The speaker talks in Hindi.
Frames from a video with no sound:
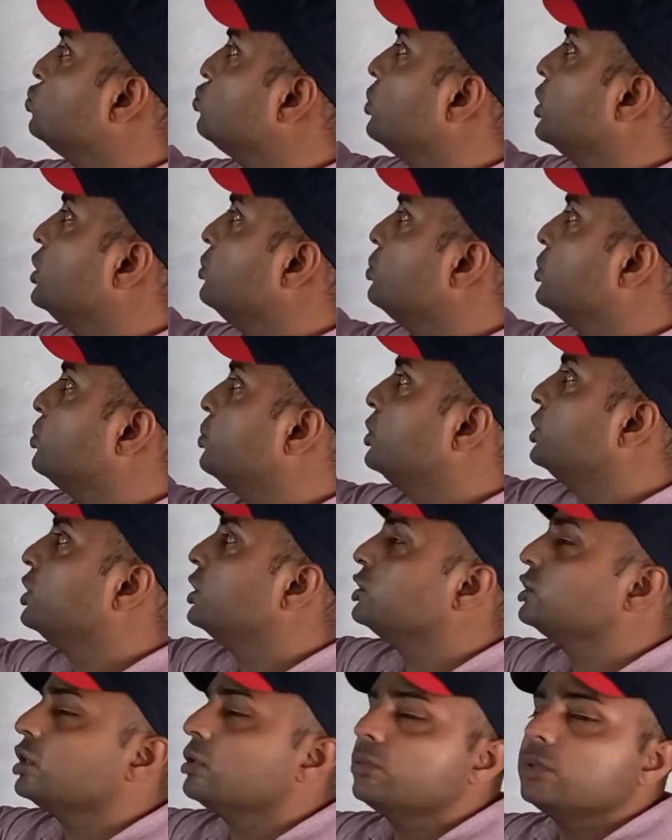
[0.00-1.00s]
इस पॉइंट पर
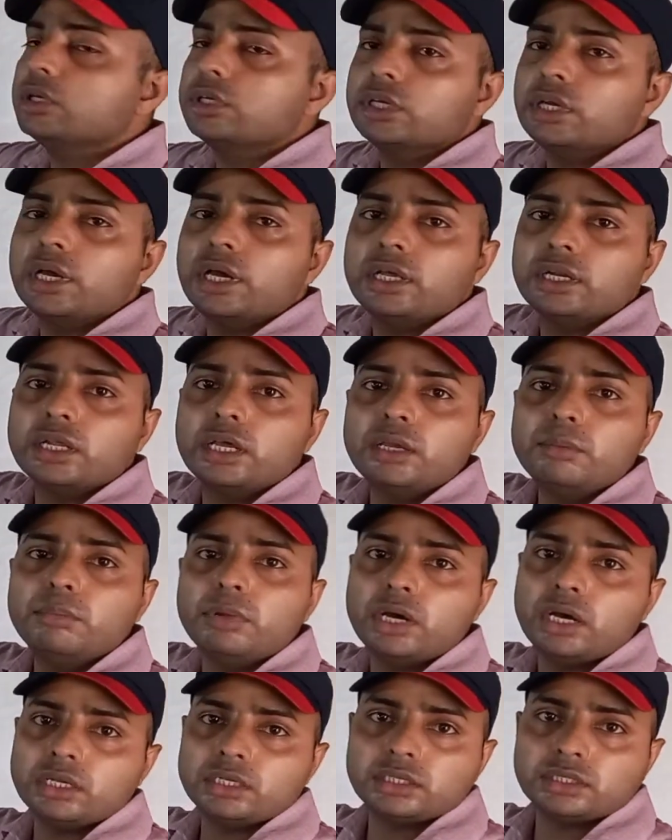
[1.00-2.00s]
फिंगर्स आपका क्या आ रहा है
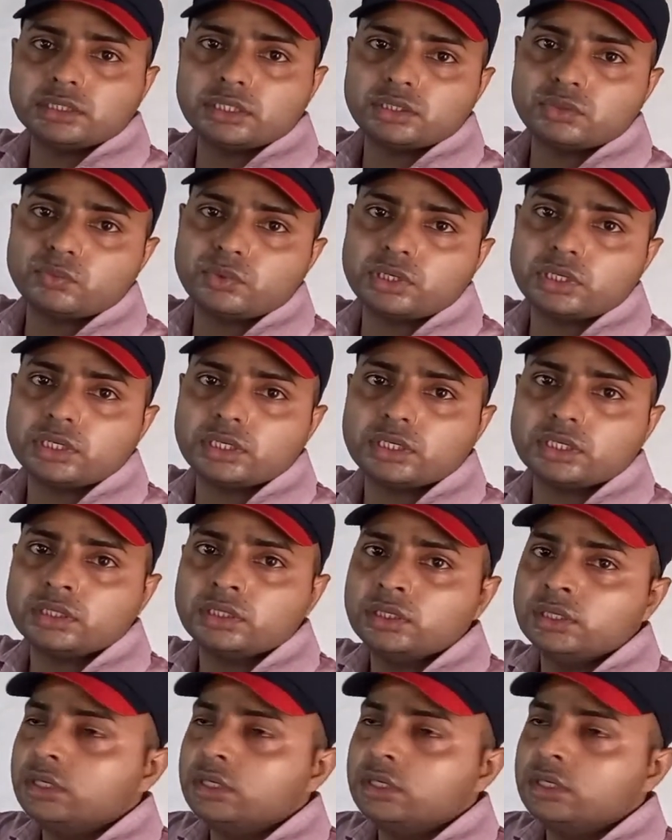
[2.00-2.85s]
बाहर की तरफ आ रहा है